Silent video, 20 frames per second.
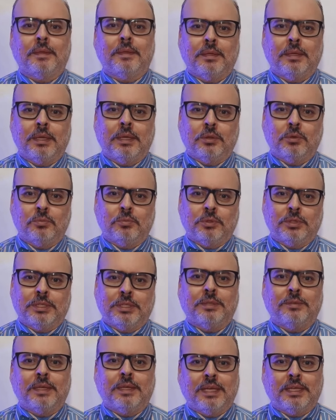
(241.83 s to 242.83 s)
Le nuvole
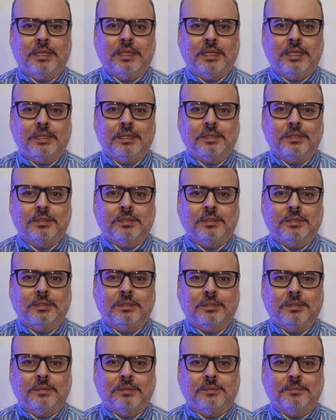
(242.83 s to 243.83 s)
di Venere,
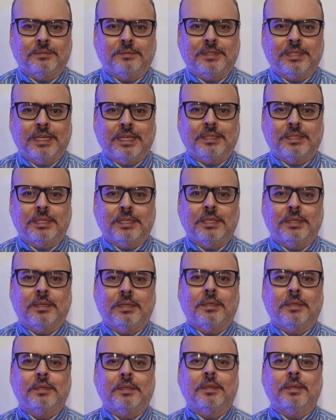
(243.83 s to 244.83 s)
vedete,
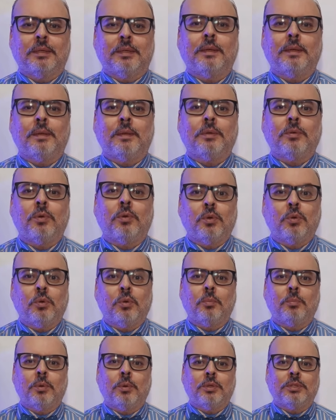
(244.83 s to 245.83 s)
sono
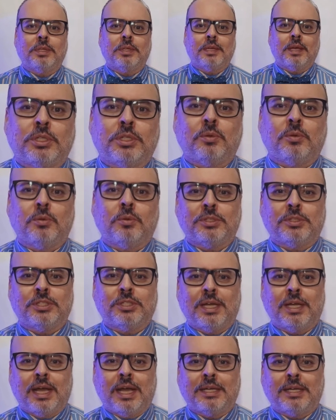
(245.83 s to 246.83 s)
composte da
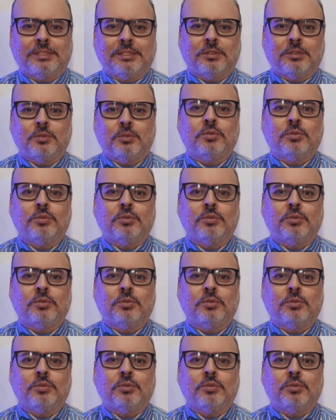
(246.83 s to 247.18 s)
goccioline di acido